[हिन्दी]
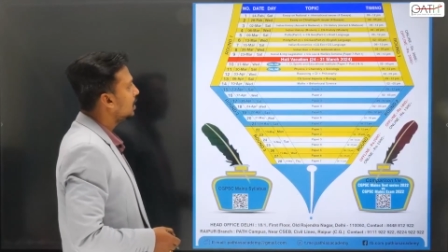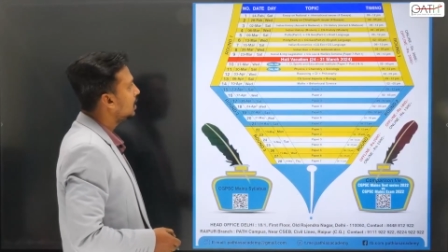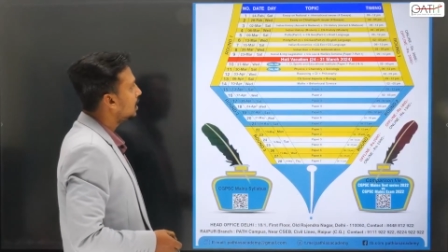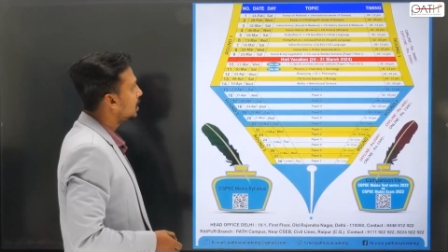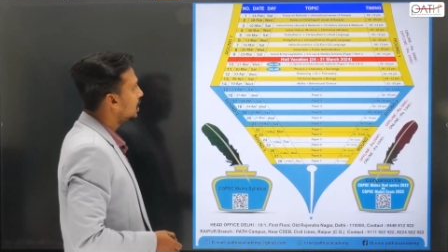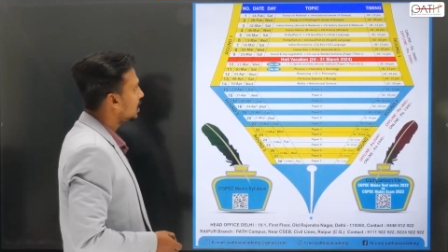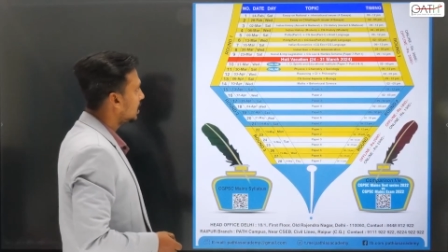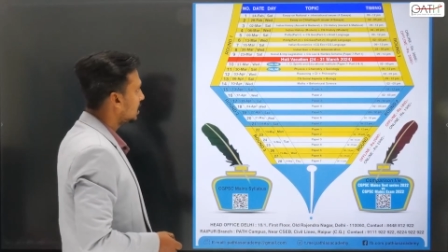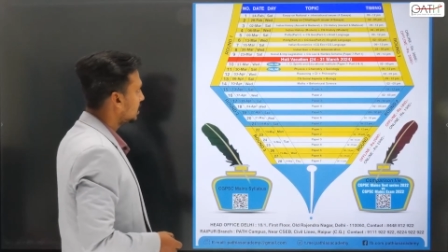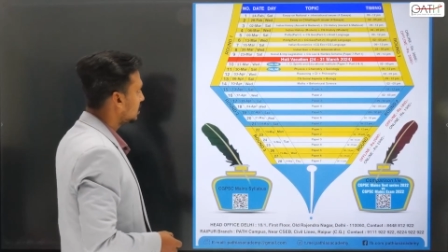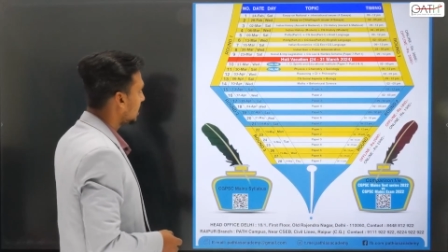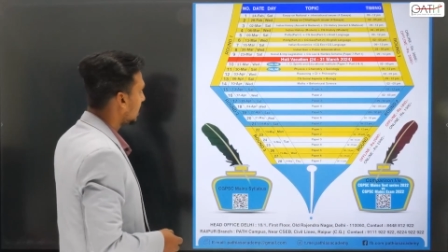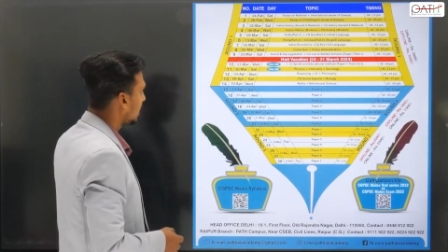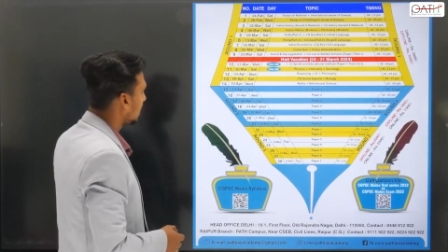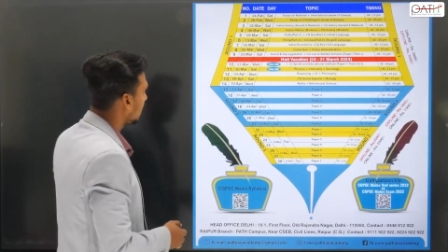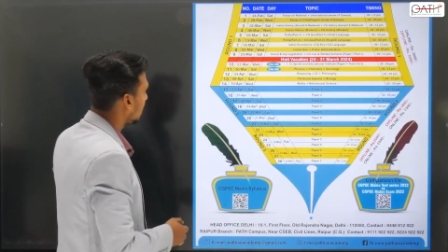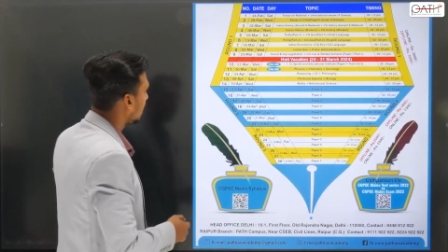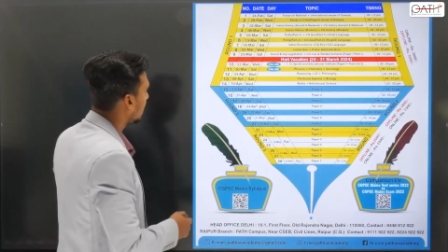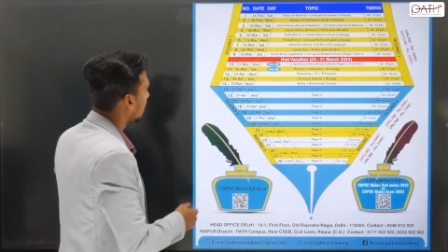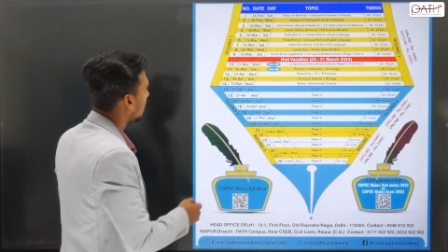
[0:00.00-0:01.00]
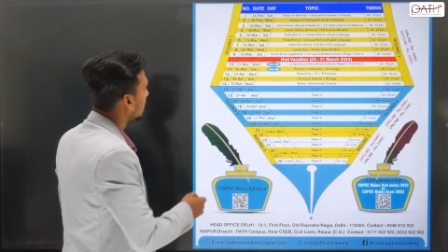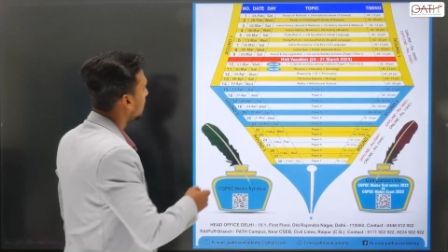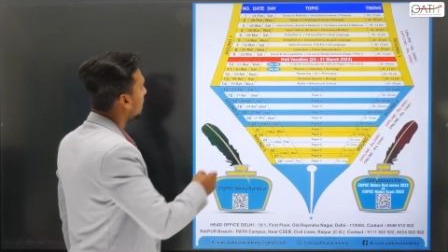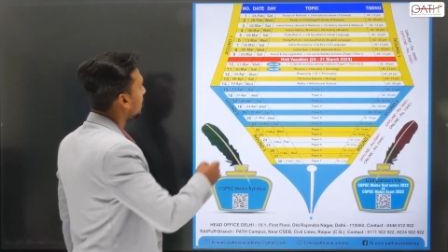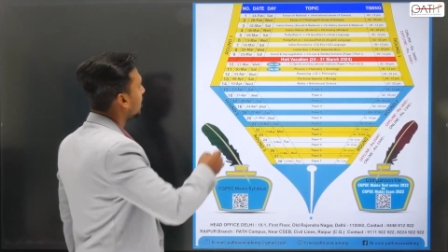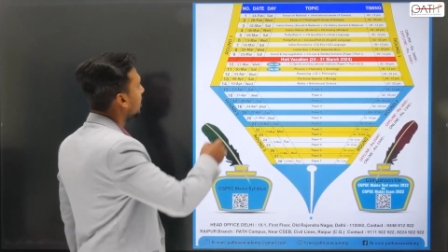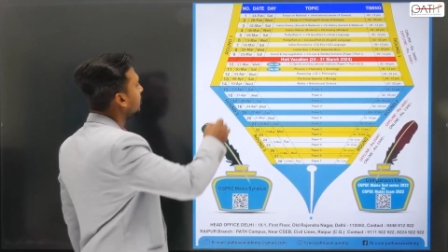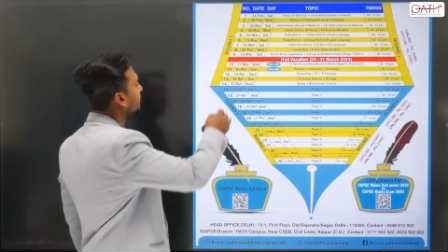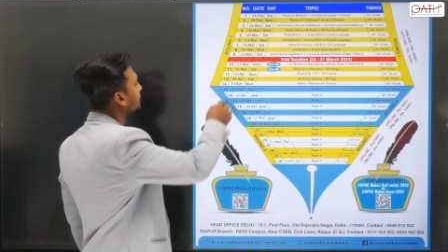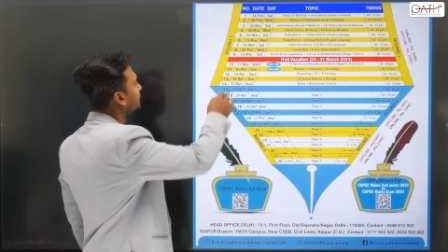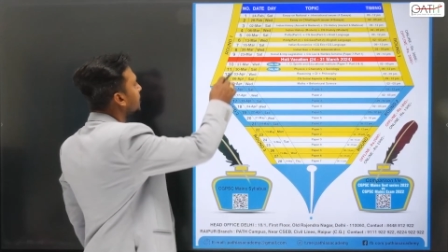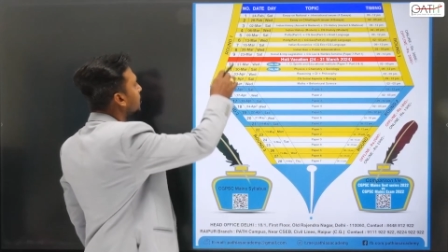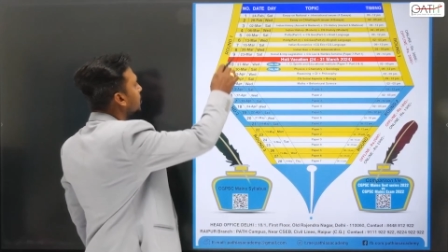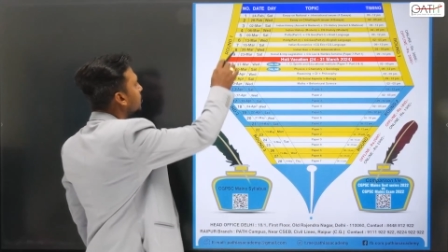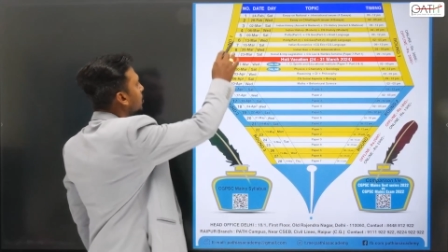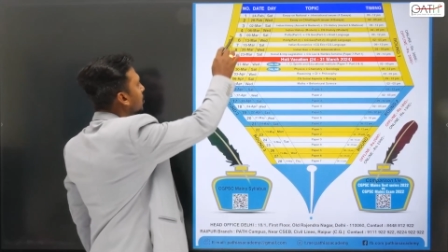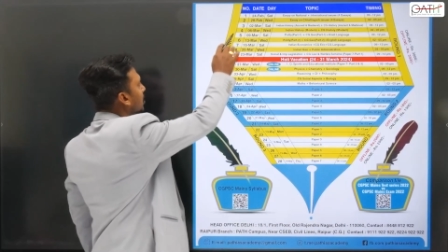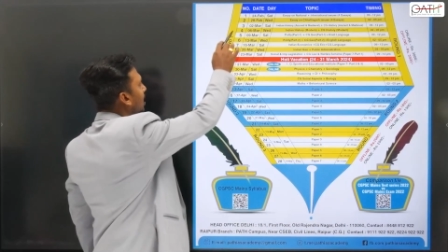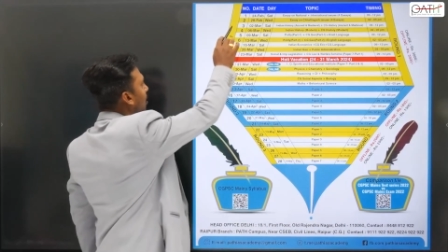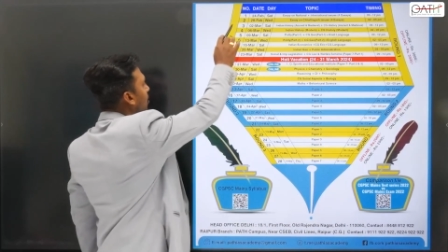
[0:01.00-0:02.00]
लिए जाएंगे ओके
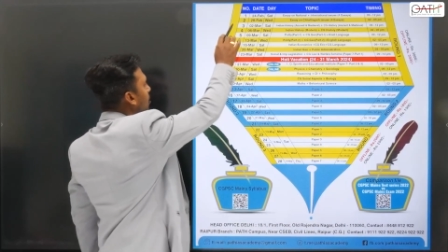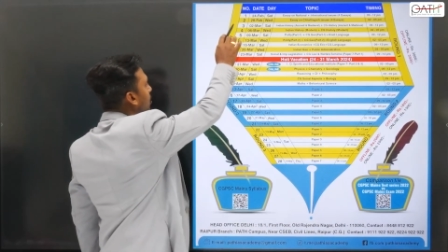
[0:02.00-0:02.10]
तो राउंड